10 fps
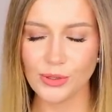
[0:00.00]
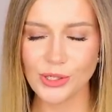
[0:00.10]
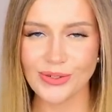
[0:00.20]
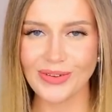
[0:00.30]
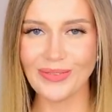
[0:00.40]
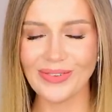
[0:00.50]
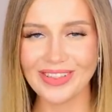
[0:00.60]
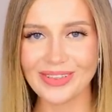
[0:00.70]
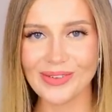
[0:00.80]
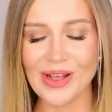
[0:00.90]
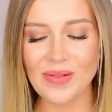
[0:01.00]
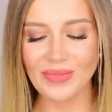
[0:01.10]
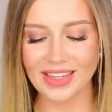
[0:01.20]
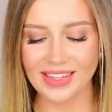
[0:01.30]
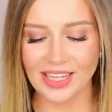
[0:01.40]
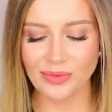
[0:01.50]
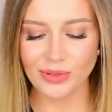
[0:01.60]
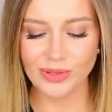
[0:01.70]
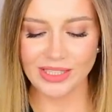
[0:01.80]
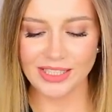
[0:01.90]
дешево, поэтому я
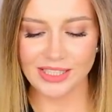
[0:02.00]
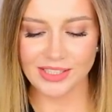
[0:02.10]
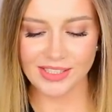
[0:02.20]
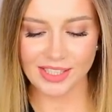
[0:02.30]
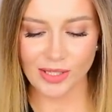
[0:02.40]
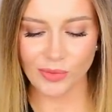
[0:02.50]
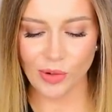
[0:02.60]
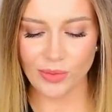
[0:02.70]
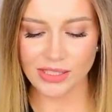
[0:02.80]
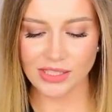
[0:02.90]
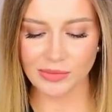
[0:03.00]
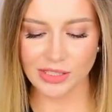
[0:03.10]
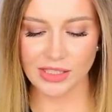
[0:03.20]
буду носить таким образом.